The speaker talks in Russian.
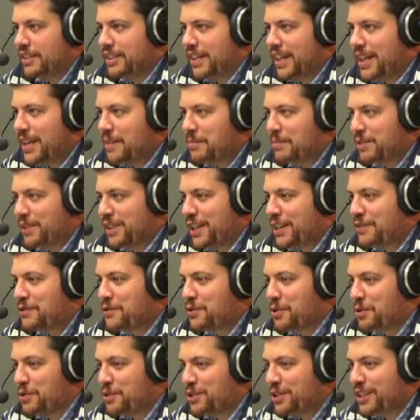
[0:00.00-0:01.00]
Дела обстоят
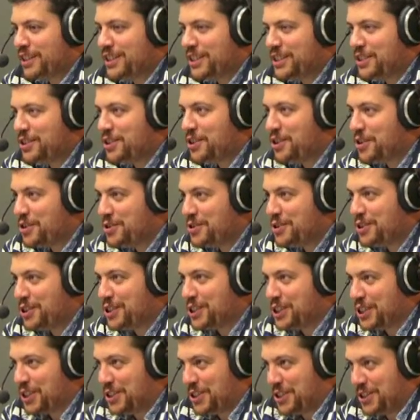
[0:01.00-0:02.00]
все интереснее и
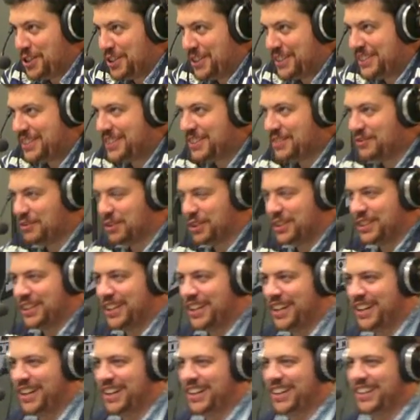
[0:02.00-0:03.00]
интереснее. Так, это вот, уже
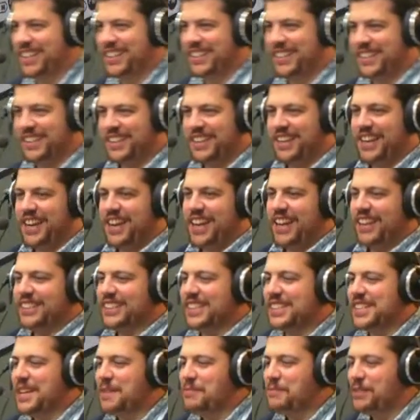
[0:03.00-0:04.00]
хорошее а, начало.
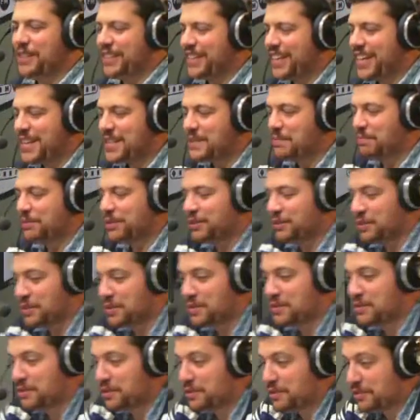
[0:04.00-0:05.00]
На самом деле, я испытываю
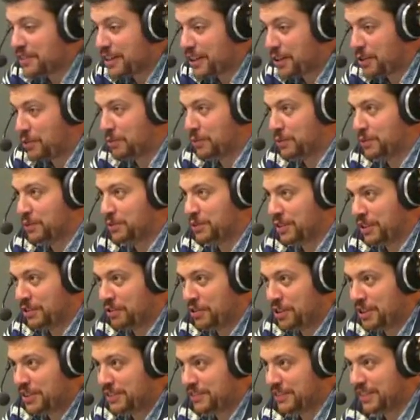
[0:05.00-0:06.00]
от всего этого огромное
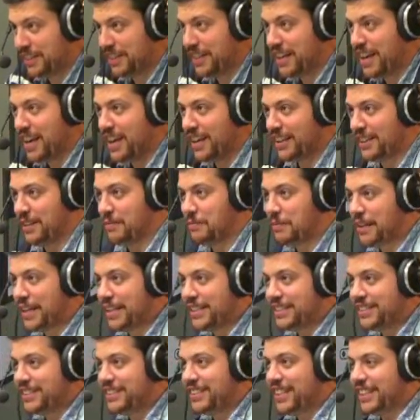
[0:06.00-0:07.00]
удовольствие. Там
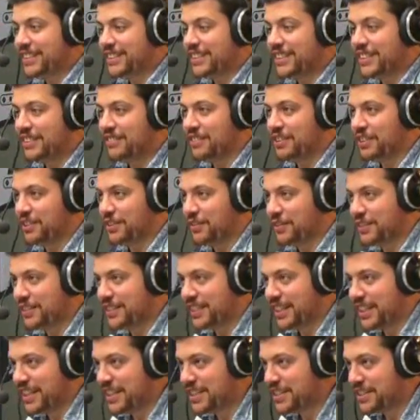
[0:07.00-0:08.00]
кандидаты, наверное, в
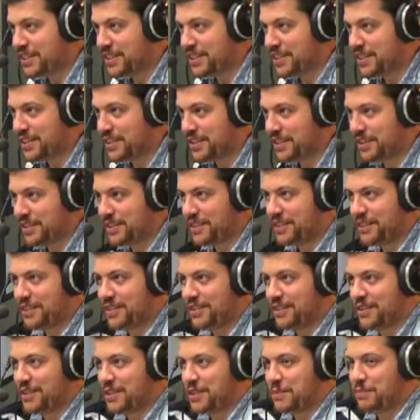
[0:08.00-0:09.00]

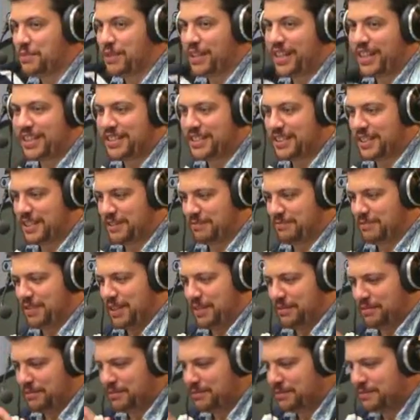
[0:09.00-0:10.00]
стрессе, избирателям
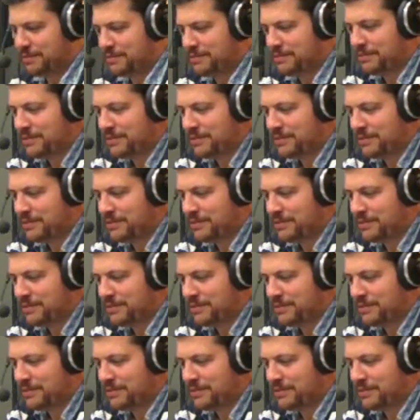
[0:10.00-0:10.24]
там